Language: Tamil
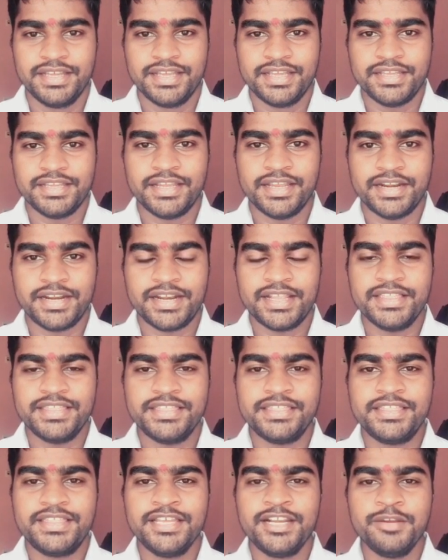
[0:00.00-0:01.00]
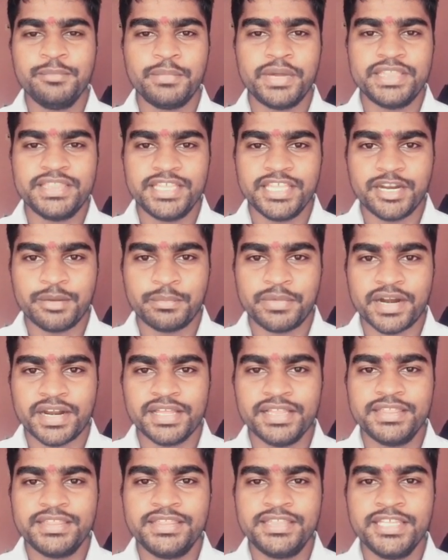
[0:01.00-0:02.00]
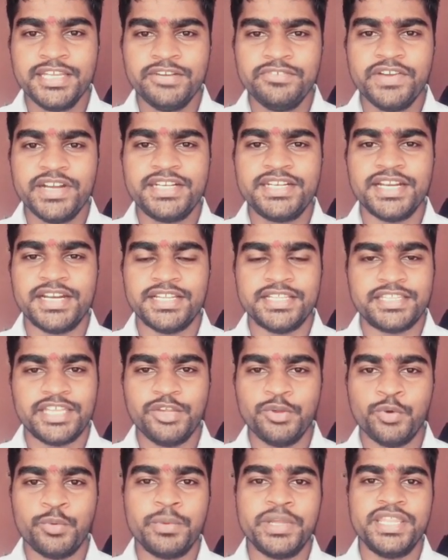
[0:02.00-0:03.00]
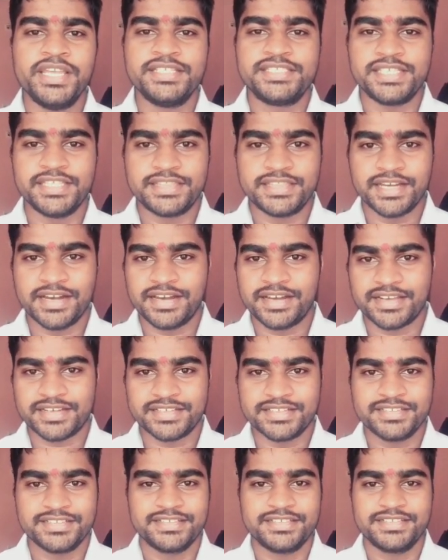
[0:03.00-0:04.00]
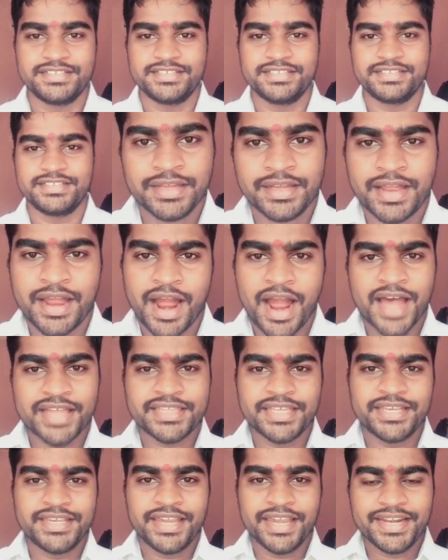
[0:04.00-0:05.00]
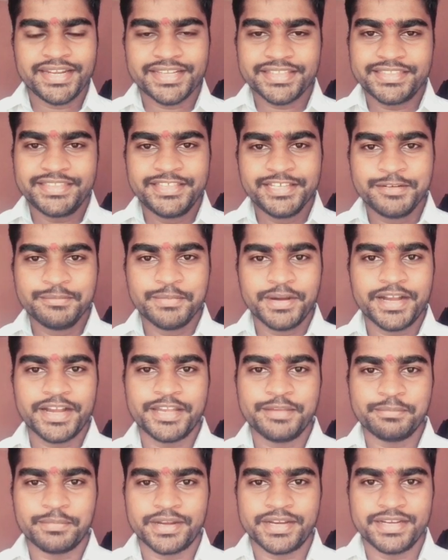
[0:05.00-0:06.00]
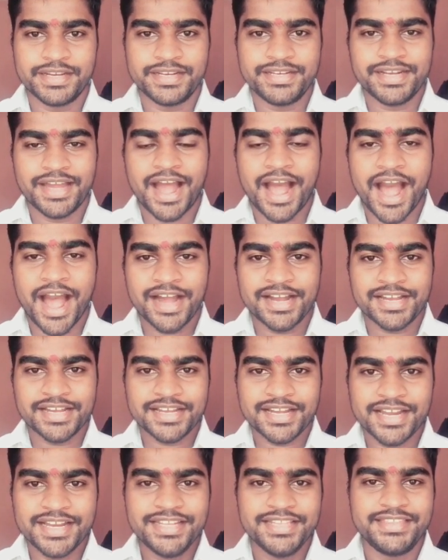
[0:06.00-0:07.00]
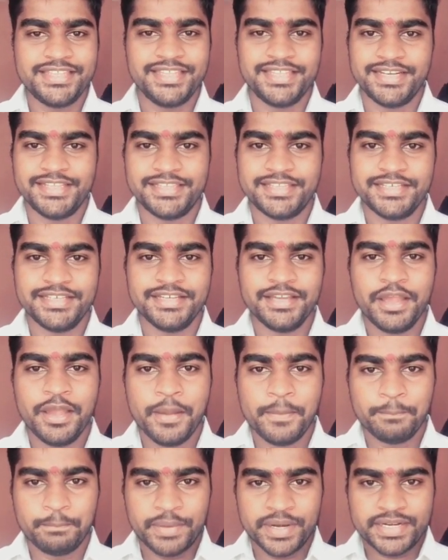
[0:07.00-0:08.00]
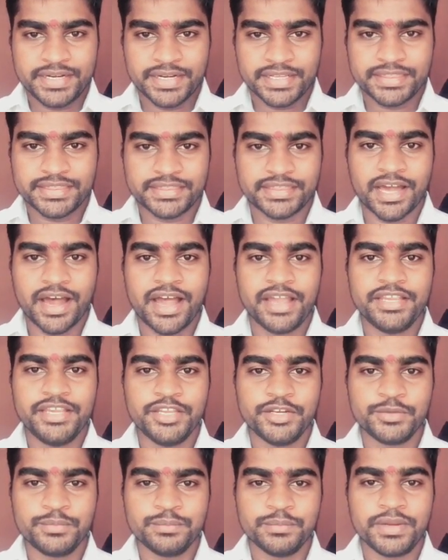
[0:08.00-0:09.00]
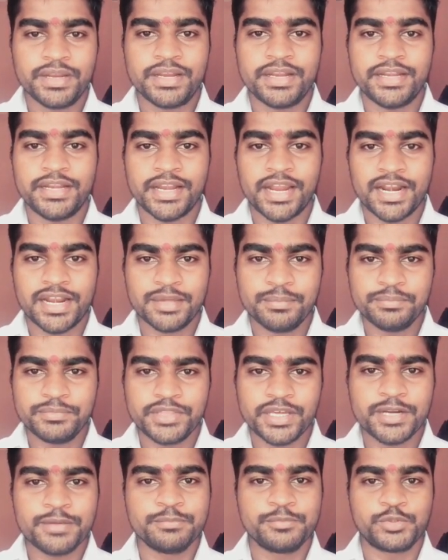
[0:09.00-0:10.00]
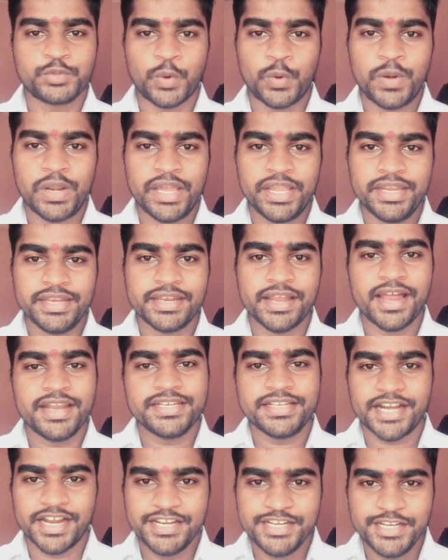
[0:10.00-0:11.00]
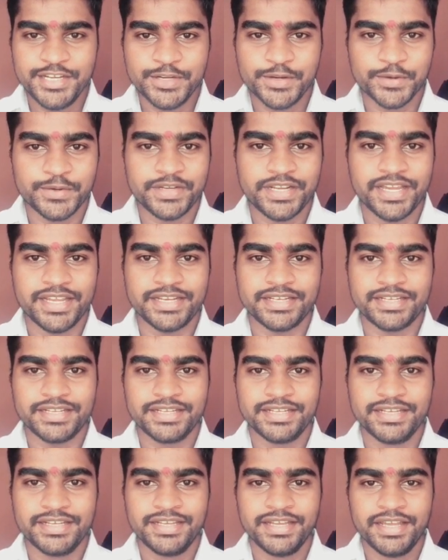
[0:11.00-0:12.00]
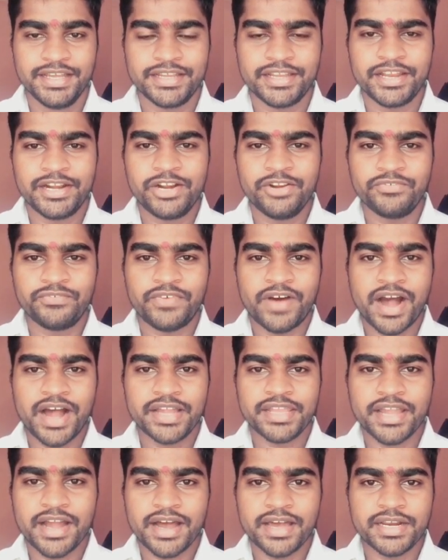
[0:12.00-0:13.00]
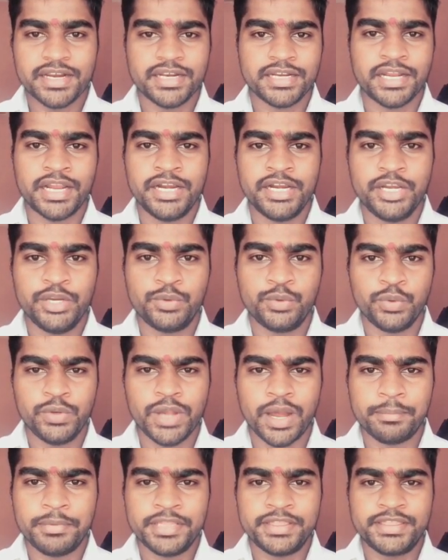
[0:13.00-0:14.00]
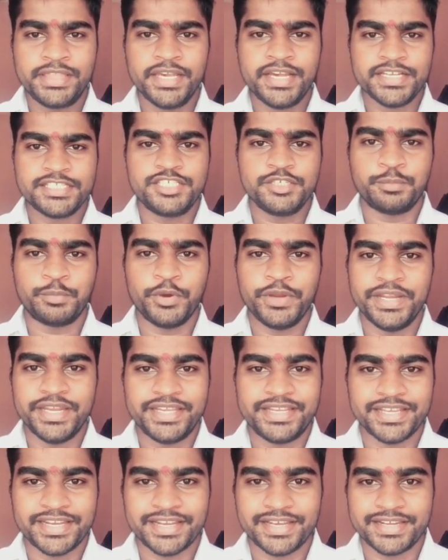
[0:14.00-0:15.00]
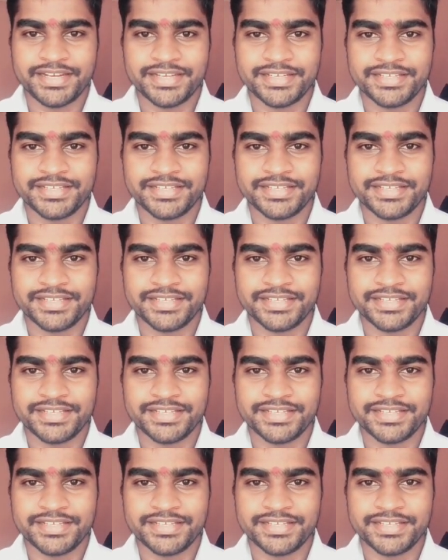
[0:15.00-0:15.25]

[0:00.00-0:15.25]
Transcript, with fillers: என்ற திருமந்திரமான திருவெட்டெழுத்தை உபதேசித்தார் அதை கேட்ட திருமங்கை மன்னன் அகக்கண் திறந்து பெற்ற தாயினும் நலம் தரும் சொல்லை நான் கண்டுகொண்டேன் என்று வாயார நன்றி கூறி அப்படி திகச்சு போய் நிற்கிறாரு